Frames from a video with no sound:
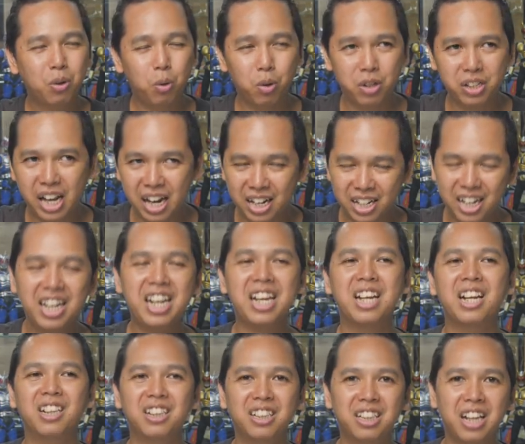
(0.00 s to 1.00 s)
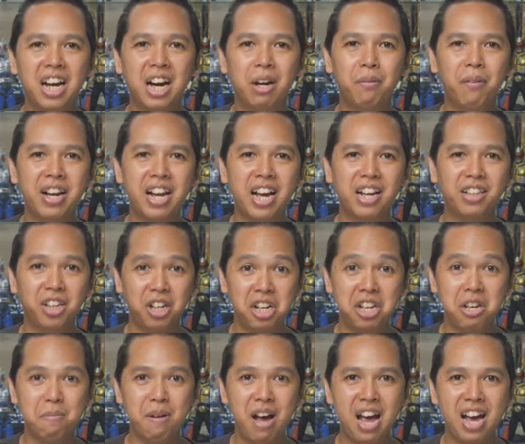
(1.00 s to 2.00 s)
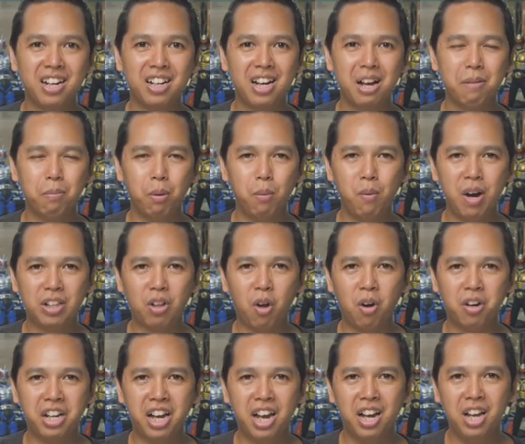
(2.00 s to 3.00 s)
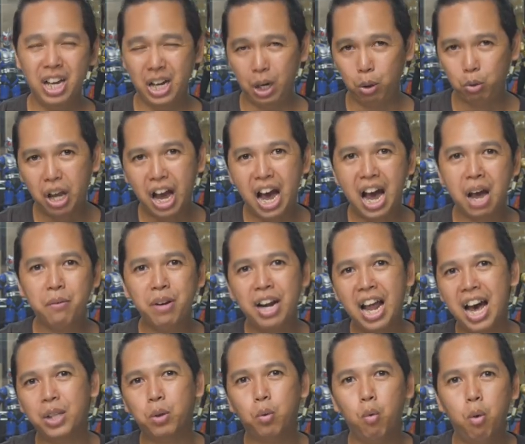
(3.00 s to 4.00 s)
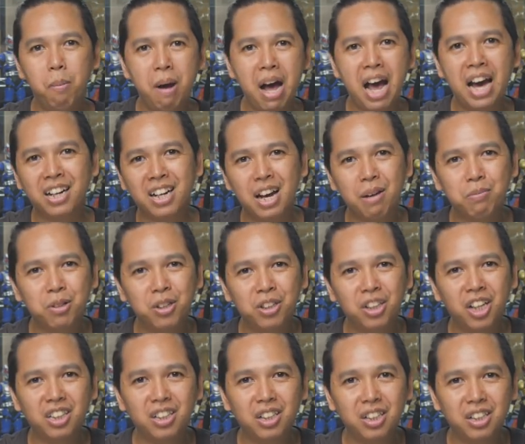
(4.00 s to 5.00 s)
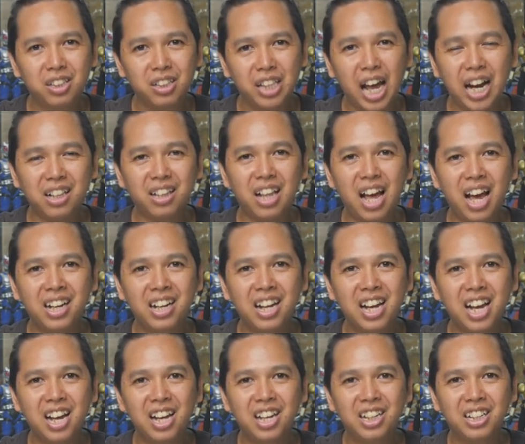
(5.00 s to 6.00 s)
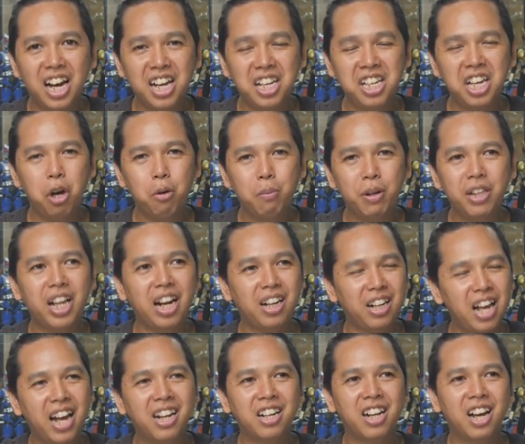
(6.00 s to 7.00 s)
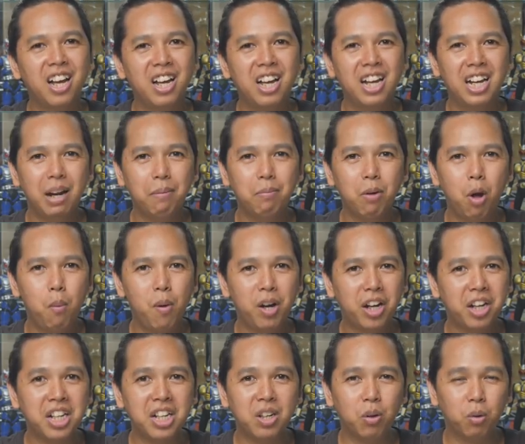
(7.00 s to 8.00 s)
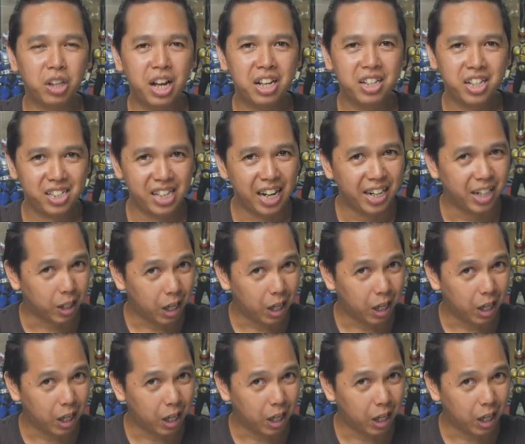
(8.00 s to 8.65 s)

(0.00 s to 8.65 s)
กดสั่นกระดิ่งเตือนไว้เนี่ยจะดีมากนะครับเพราะว่าตอนนี้เราถ่ายไว้หลายตัวมากนะครับซึ่งถ้าตัดทันนะฮะถ้าอีเอลมันตัดทันเนี่ยรับรองว่ากระดิ่งของท่านจะสั่น